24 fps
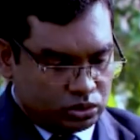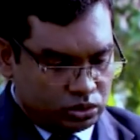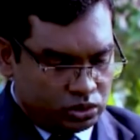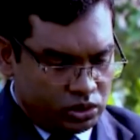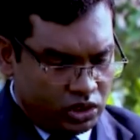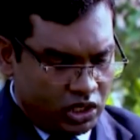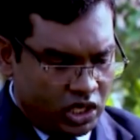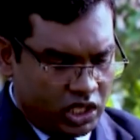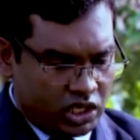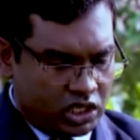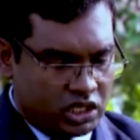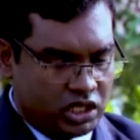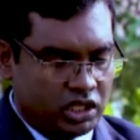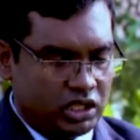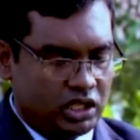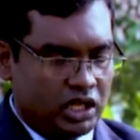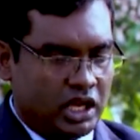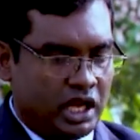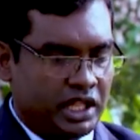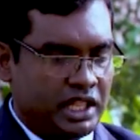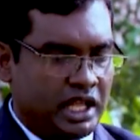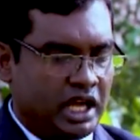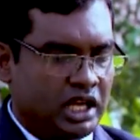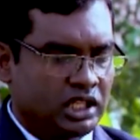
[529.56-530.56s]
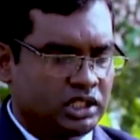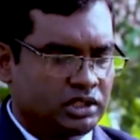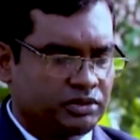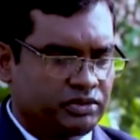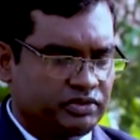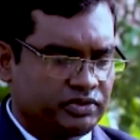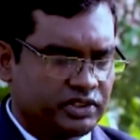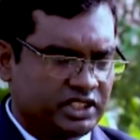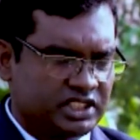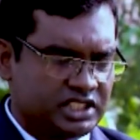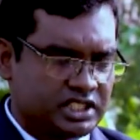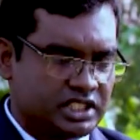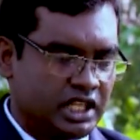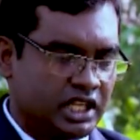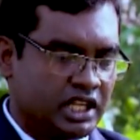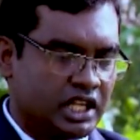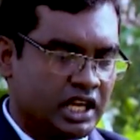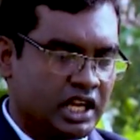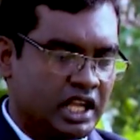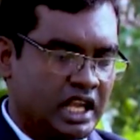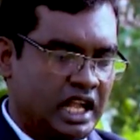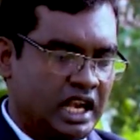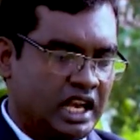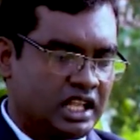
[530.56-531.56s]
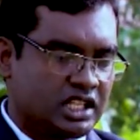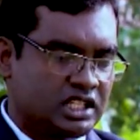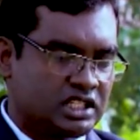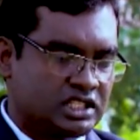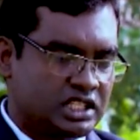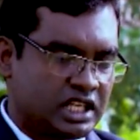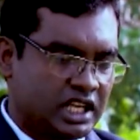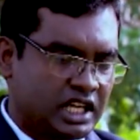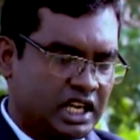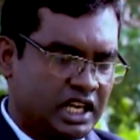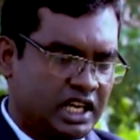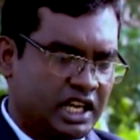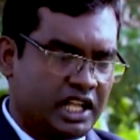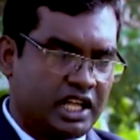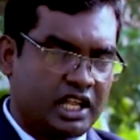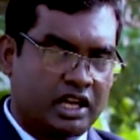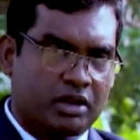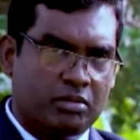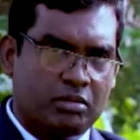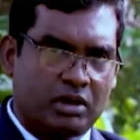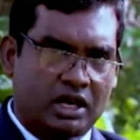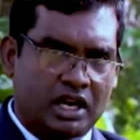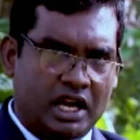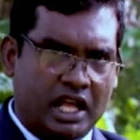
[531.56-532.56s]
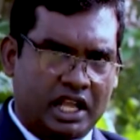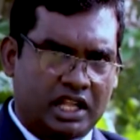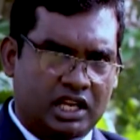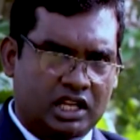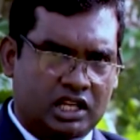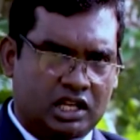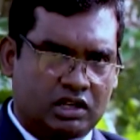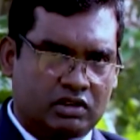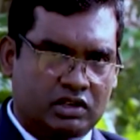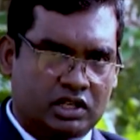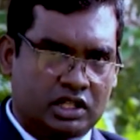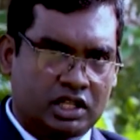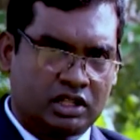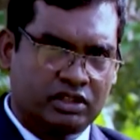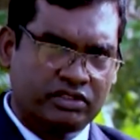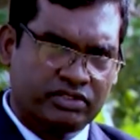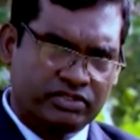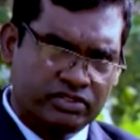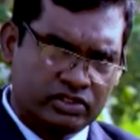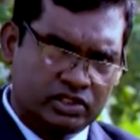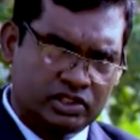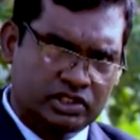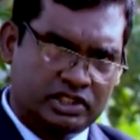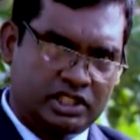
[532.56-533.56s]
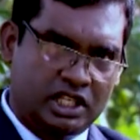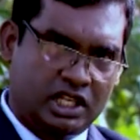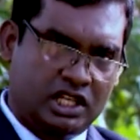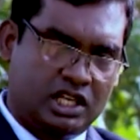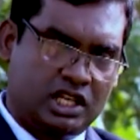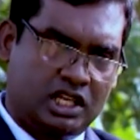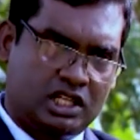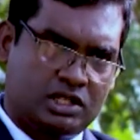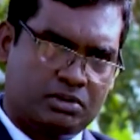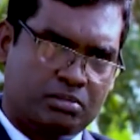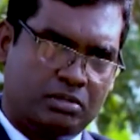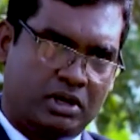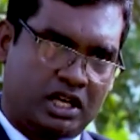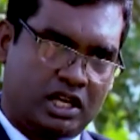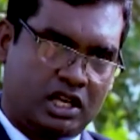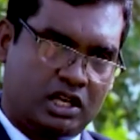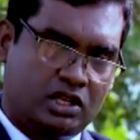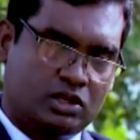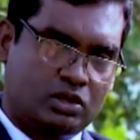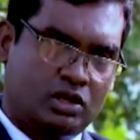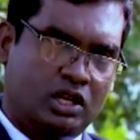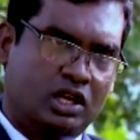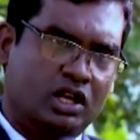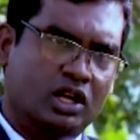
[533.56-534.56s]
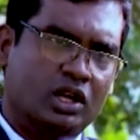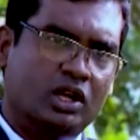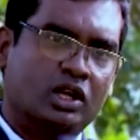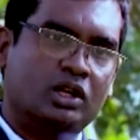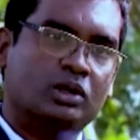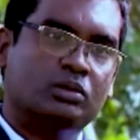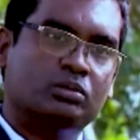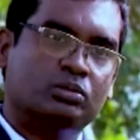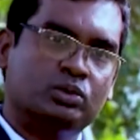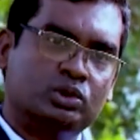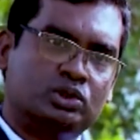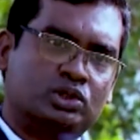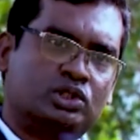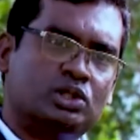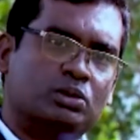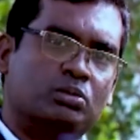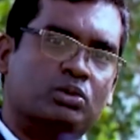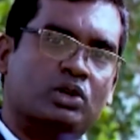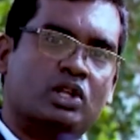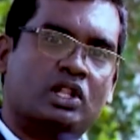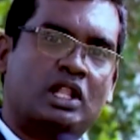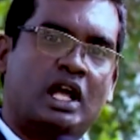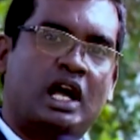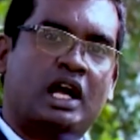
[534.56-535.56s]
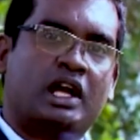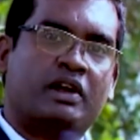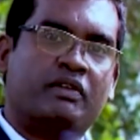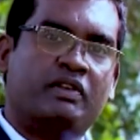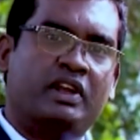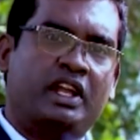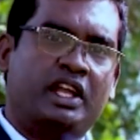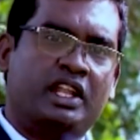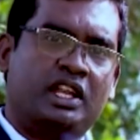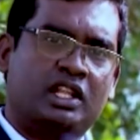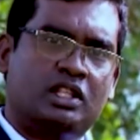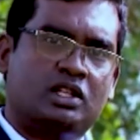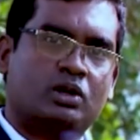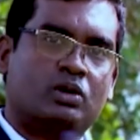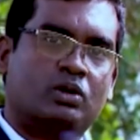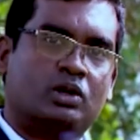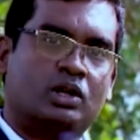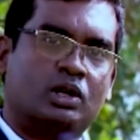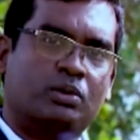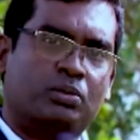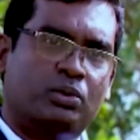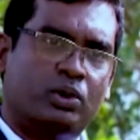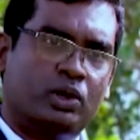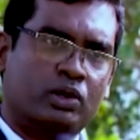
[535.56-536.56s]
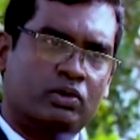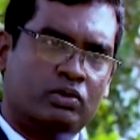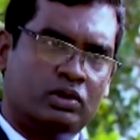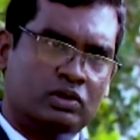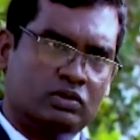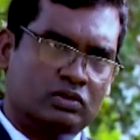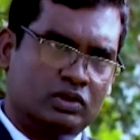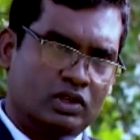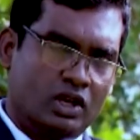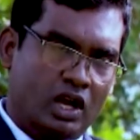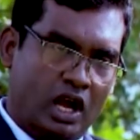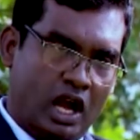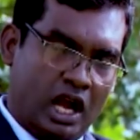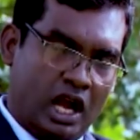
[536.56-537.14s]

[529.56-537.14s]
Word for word: உள்ளுக்கு அதாவது ஃபஸ்ட் டிகிரி அல்லது செகண்ட் டிகிரி பேர்னாக இருக்க வேண்டியது ஃபுல் திக்னஸ் பேர்னு சொல்ல முற்று முழுதாகவே எரித்து கொண்டு போய்விடும்